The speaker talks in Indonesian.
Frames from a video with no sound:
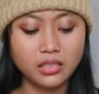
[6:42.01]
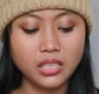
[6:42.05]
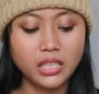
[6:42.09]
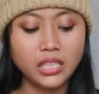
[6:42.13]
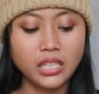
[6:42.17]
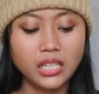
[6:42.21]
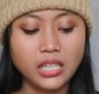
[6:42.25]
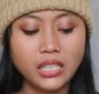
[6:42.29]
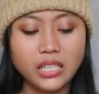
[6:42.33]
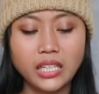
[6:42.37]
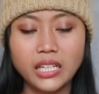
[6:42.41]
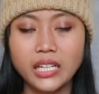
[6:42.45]

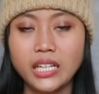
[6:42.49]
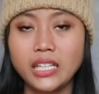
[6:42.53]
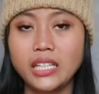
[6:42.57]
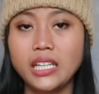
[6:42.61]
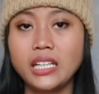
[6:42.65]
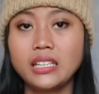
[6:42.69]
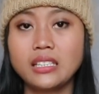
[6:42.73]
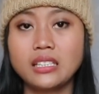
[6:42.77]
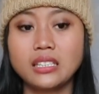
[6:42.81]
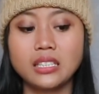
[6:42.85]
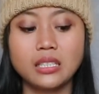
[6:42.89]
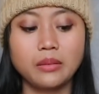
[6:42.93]
ini
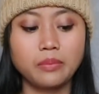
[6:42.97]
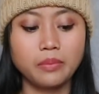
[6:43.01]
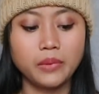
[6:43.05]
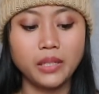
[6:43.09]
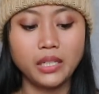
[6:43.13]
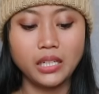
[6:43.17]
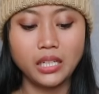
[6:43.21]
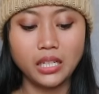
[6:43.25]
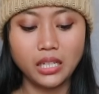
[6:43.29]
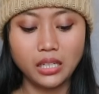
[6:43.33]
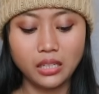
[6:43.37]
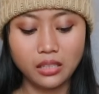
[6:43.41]
dinginnya tetap
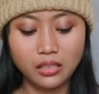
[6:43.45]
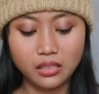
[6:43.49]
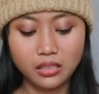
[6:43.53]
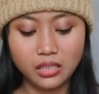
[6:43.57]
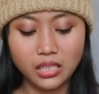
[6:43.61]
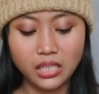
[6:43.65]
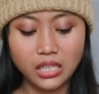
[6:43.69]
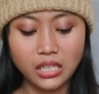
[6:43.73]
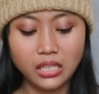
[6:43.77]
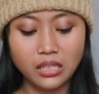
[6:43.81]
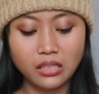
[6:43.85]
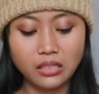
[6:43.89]
ini
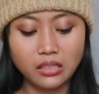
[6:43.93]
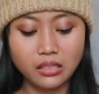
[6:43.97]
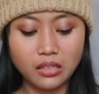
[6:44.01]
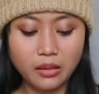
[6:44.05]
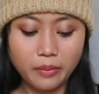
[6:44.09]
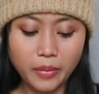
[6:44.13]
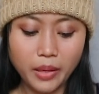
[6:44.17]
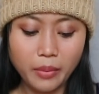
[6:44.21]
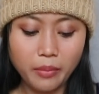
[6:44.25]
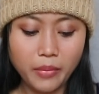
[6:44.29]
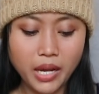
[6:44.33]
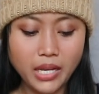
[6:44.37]
di,
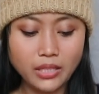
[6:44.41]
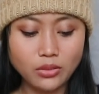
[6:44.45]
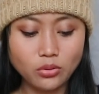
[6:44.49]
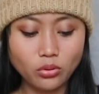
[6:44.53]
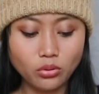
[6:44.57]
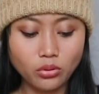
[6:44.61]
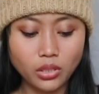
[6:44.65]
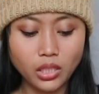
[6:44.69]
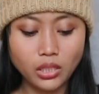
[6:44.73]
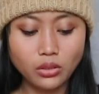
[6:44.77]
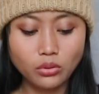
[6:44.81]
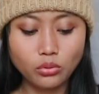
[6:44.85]
apa
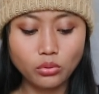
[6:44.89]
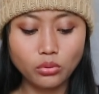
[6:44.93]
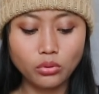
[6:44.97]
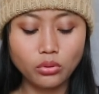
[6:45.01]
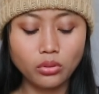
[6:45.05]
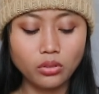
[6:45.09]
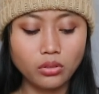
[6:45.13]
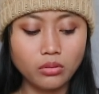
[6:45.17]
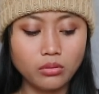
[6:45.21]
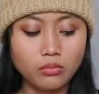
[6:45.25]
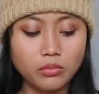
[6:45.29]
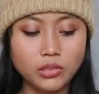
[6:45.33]
masuk
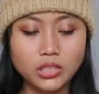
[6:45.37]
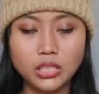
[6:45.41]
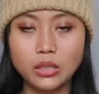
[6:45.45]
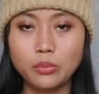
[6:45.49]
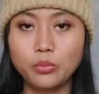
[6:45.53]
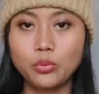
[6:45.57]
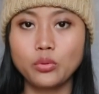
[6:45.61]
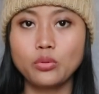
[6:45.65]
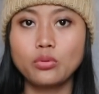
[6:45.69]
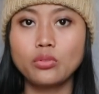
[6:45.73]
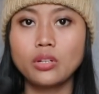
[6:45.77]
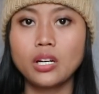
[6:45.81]
gitu
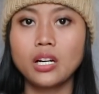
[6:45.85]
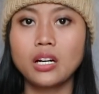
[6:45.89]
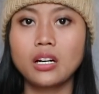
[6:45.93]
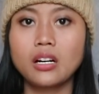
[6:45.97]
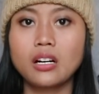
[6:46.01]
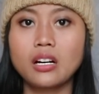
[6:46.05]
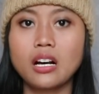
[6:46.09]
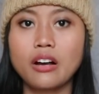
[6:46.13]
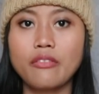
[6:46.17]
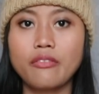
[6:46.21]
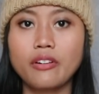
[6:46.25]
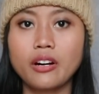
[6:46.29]
meskipun udah
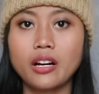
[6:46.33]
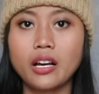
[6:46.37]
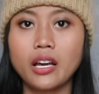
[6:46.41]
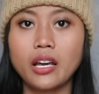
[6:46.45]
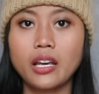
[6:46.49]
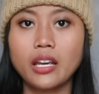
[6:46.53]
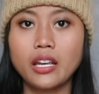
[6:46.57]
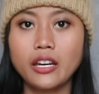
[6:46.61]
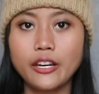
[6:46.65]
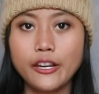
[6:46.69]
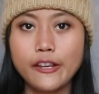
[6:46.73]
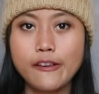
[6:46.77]
ke cover
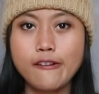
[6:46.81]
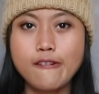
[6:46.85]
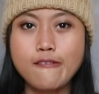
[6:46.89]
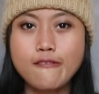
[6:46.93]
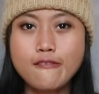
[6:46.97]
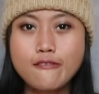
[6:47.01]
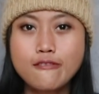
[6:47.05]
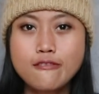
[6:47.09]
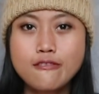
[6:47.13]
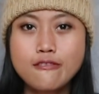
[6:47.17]
kayak gini